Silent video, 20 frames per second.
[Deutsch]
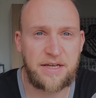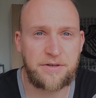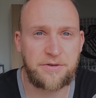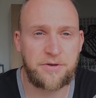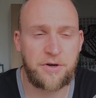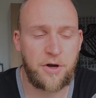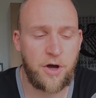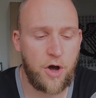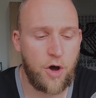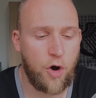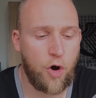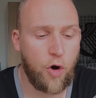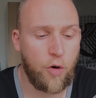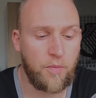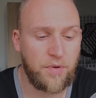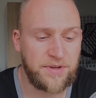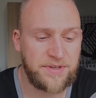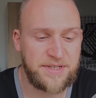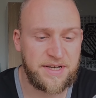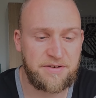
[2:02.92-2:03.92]
geht
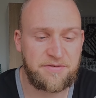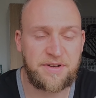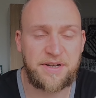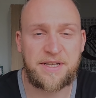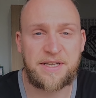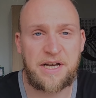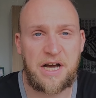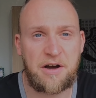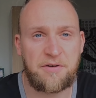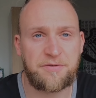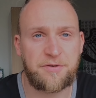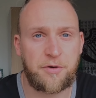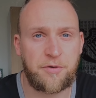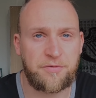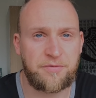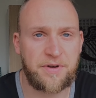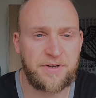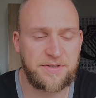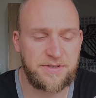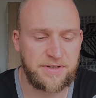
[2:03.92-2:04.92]
und mit sehr wenig
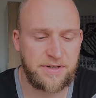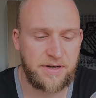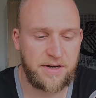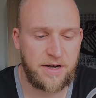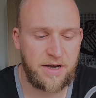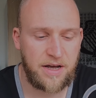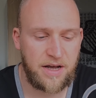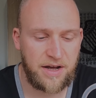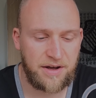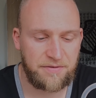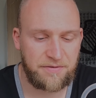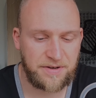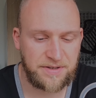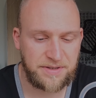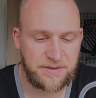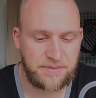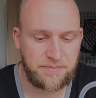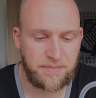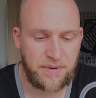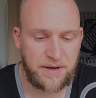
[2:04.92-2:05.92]
Kraftaufwand,
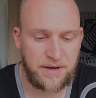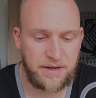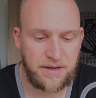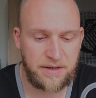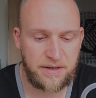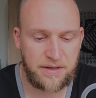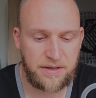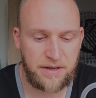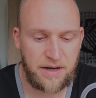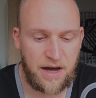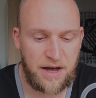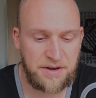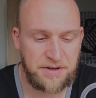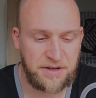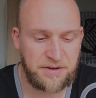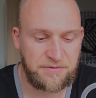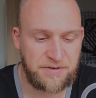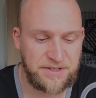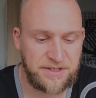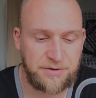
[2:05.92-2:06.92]
was bei
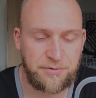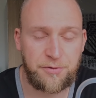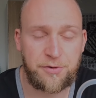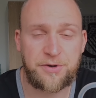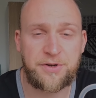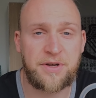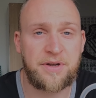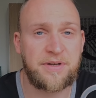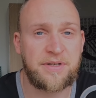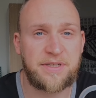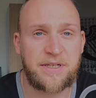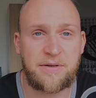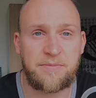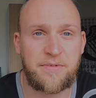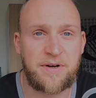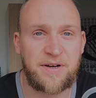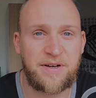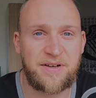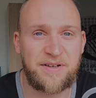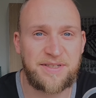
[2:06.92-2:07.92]
anderen Wasserfiltern nicht
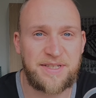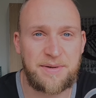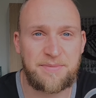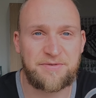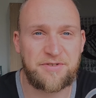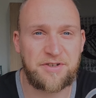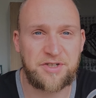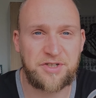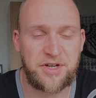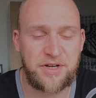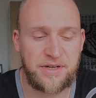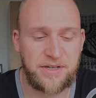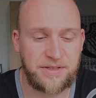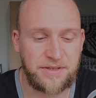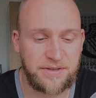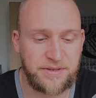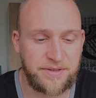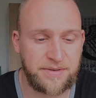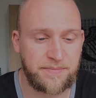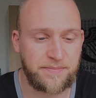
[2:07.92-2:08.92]
immer selbstverständlich
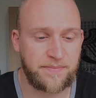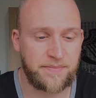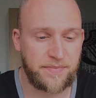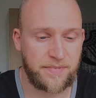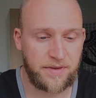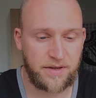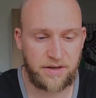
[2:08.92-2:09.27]
ist.